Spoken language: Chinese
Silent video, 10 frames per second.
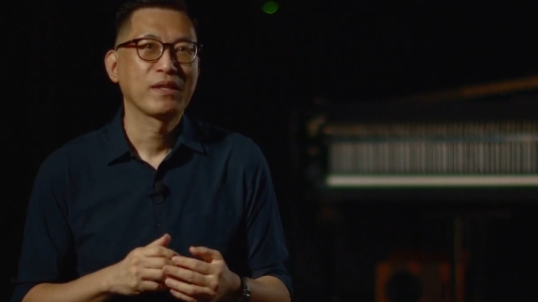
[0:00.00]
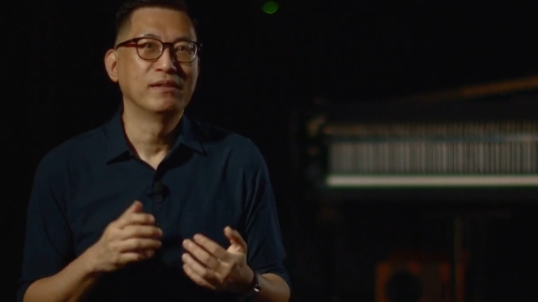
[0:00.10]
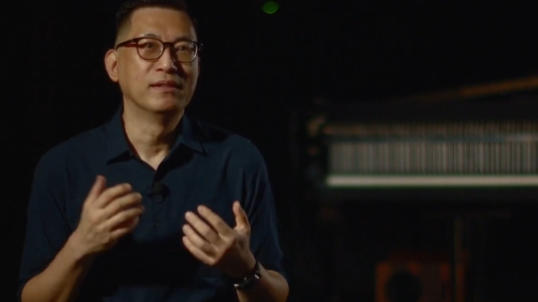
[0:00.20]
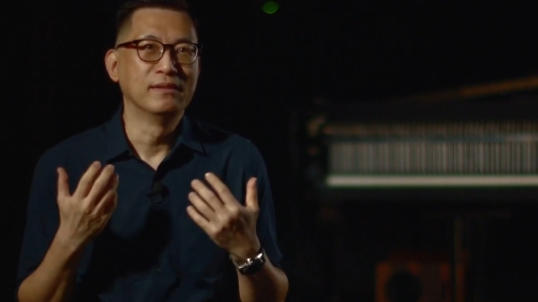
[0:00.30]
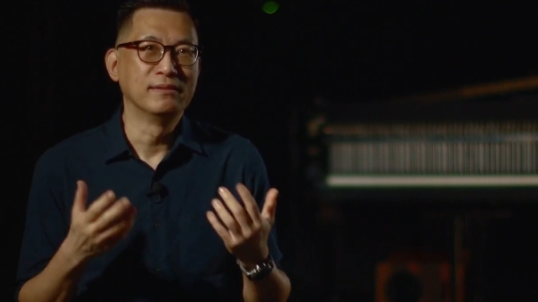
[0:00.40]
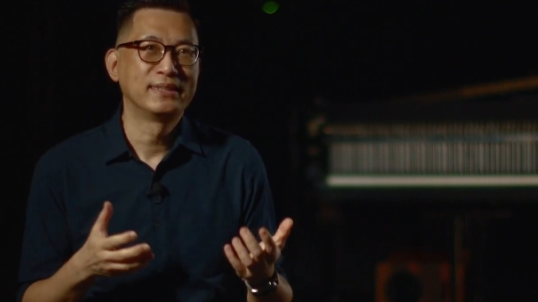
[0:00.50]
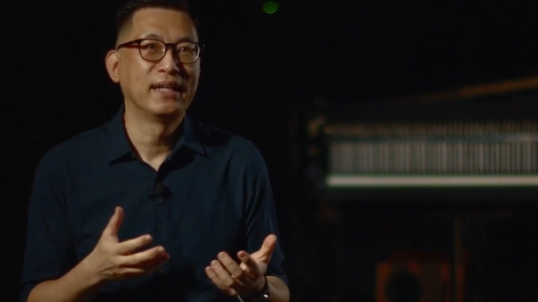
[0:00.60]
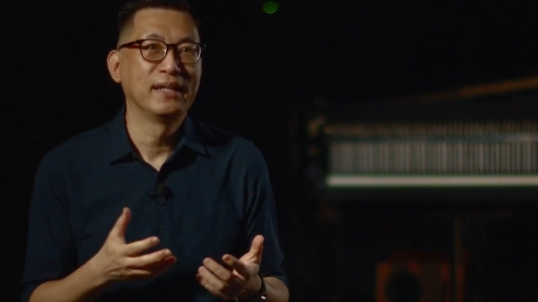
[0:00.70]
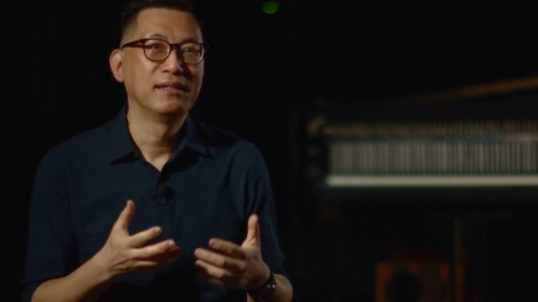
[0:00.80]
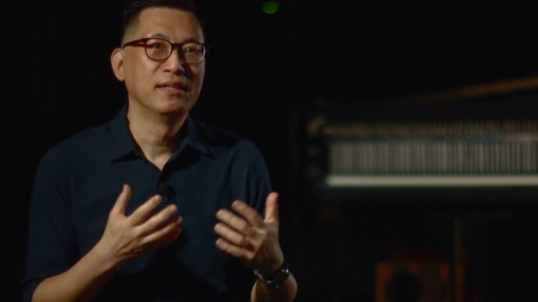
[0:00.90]
呃
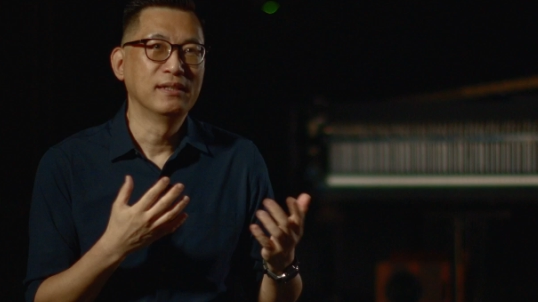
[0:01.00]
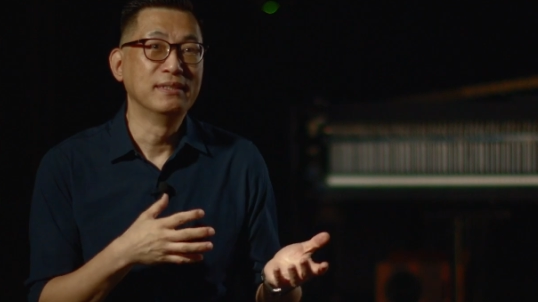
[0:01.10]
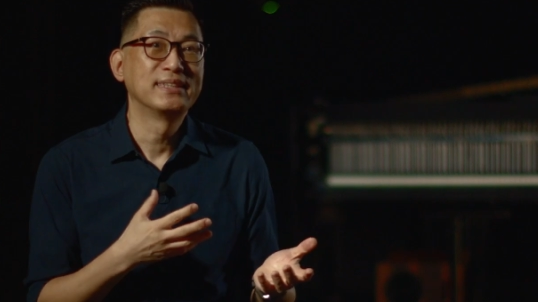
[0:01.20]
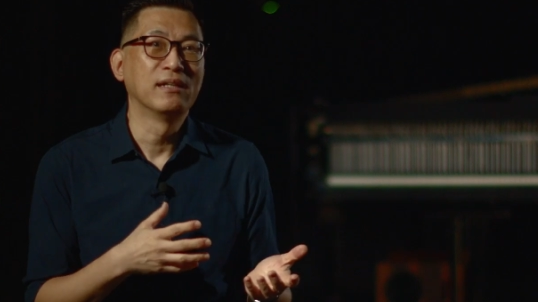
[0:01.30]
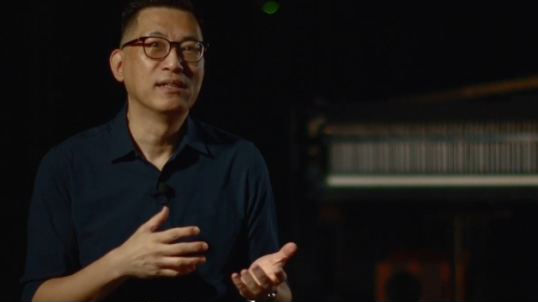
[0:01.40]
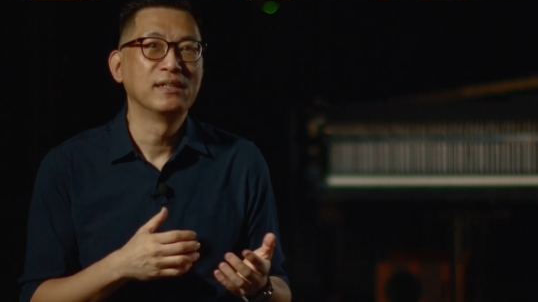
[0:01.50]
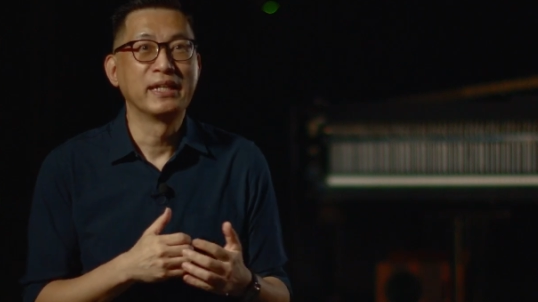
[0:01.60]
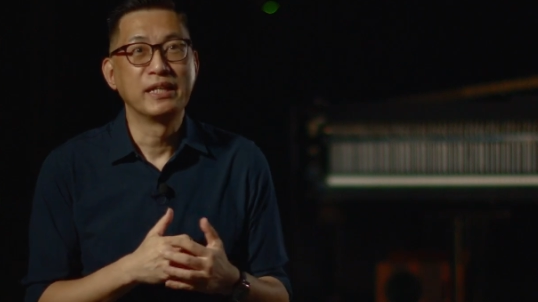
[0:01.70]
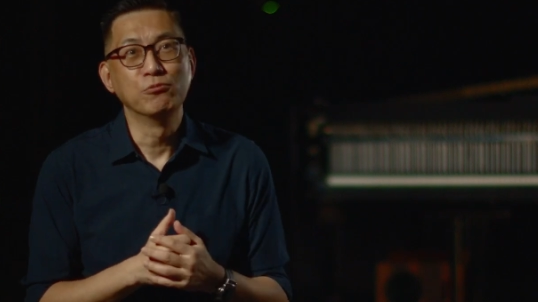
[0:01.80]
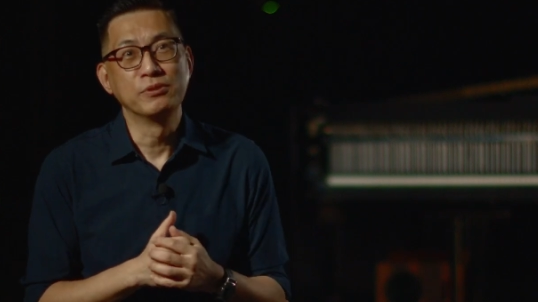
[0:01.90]
在很早二零
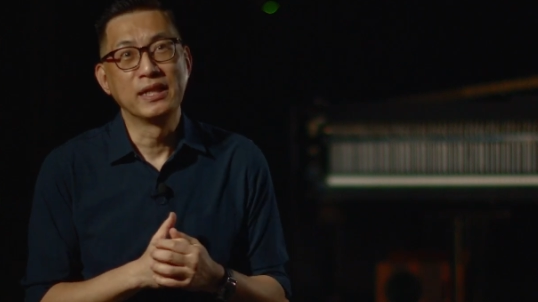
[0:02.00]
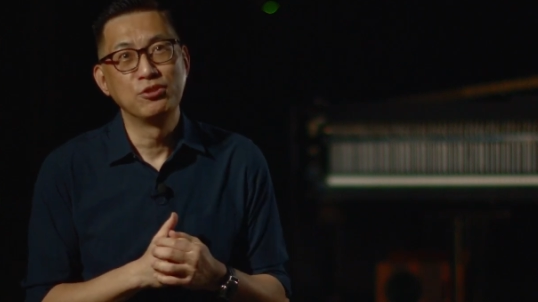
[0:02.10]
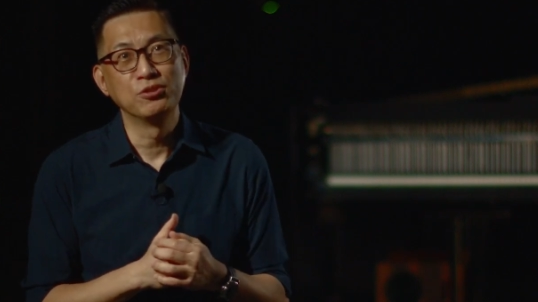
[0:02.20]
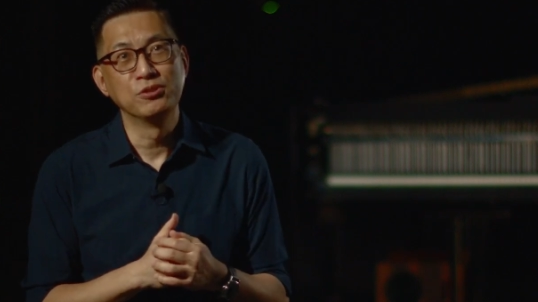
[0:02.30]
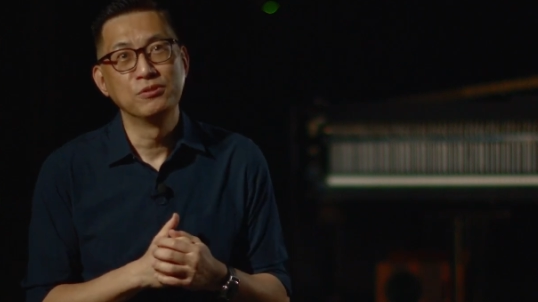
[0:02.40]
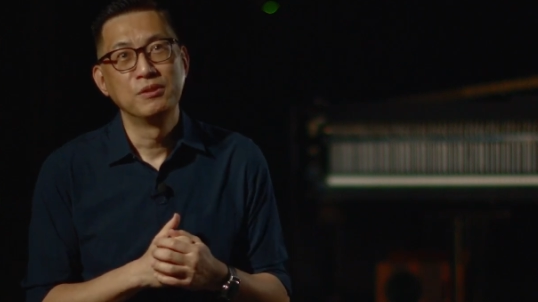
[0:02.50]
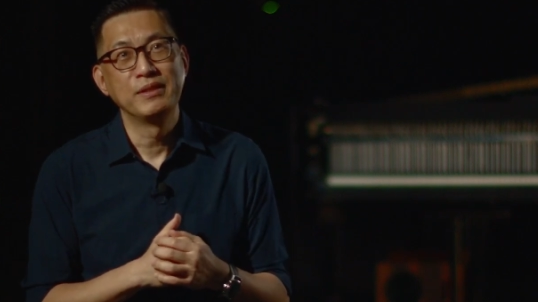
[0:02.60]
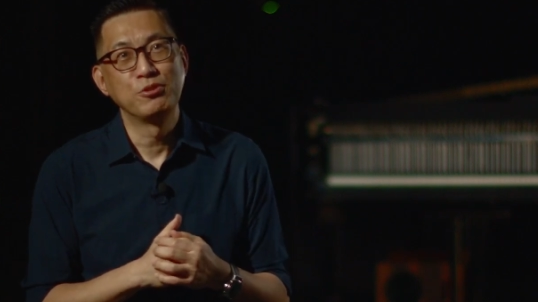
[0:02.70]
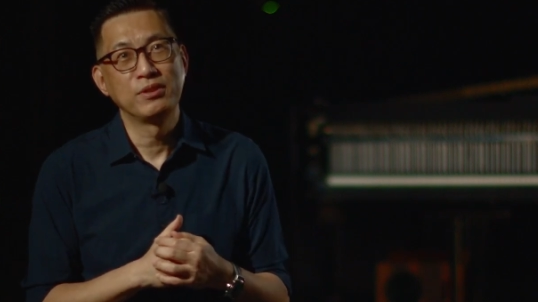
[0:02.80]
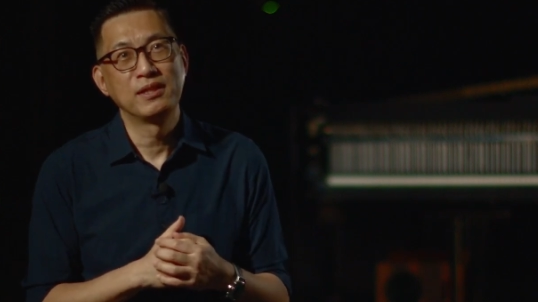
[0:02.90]
零五年就被
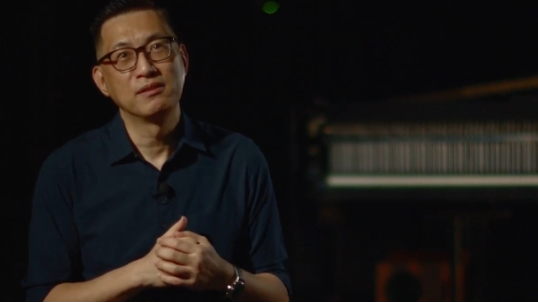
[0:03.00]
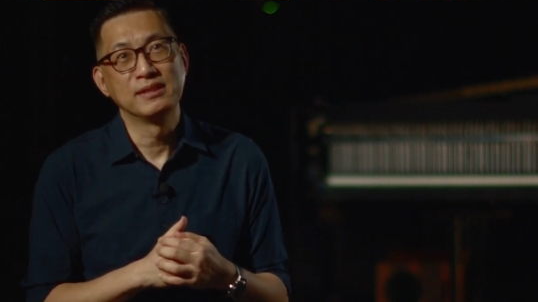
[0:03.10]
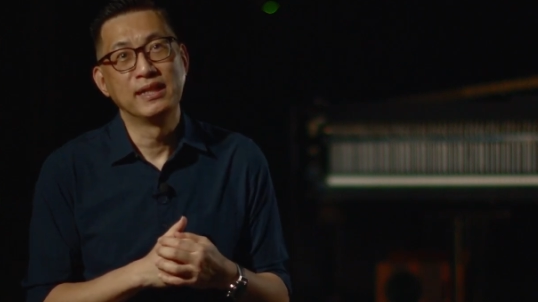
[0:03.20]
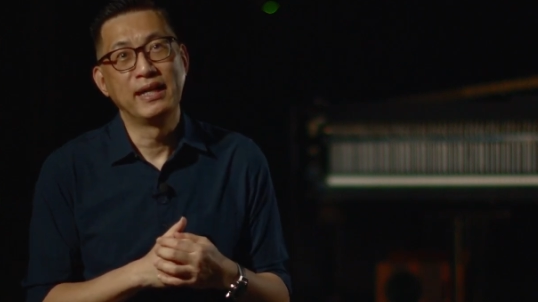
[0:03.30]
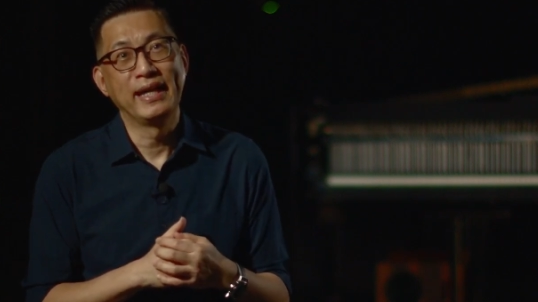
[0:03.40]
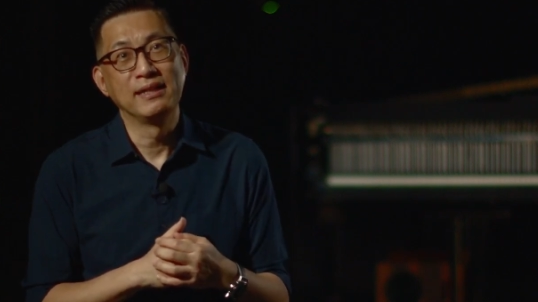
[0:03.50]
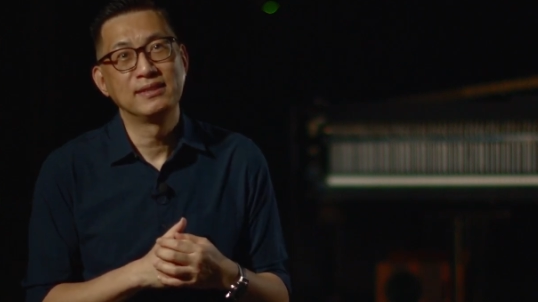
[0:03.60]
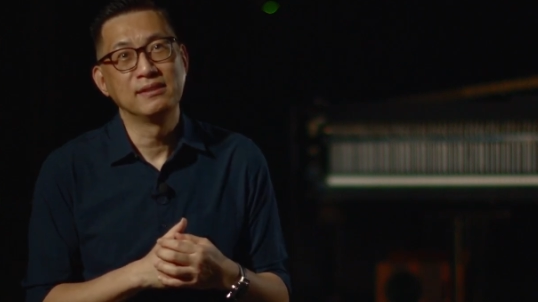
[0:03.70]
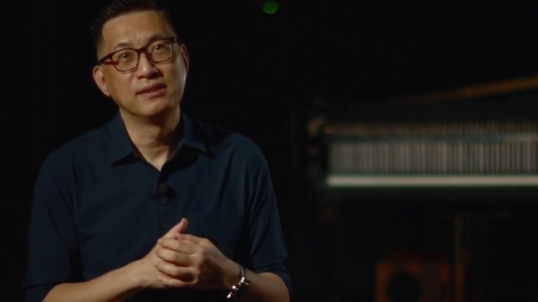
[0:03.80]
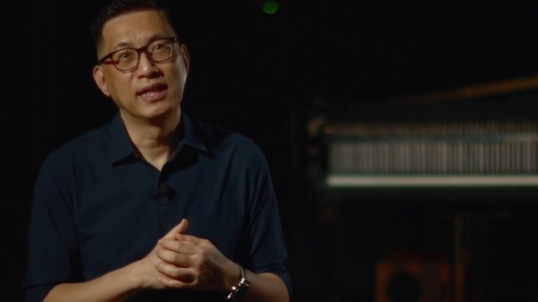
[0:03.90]
宣告得到癌症，